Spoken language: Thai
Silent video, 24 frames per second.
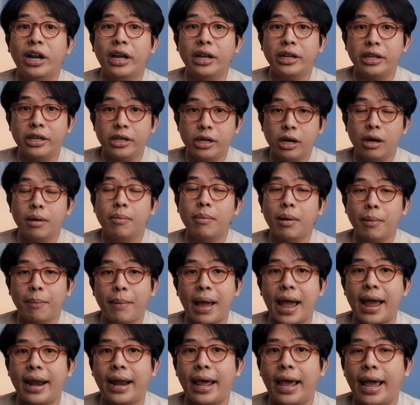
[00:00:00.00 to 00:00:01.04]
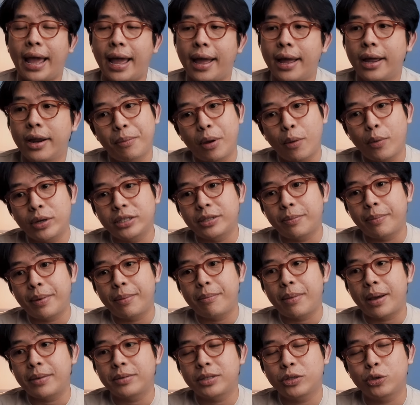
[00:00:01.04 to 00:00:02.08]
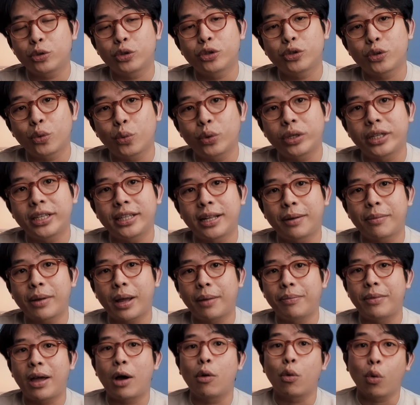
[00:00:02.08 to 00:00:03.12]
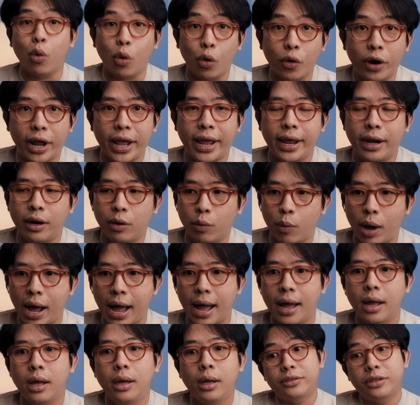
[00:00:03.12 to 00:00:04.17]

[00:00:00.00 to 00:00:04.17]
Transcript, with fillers: ค่อนข้างเยอะมากๆนะฮะ ไม่ว่าจะเป็นแบบชุดสูทที่ทำกับดาวโคเร่หรือว่า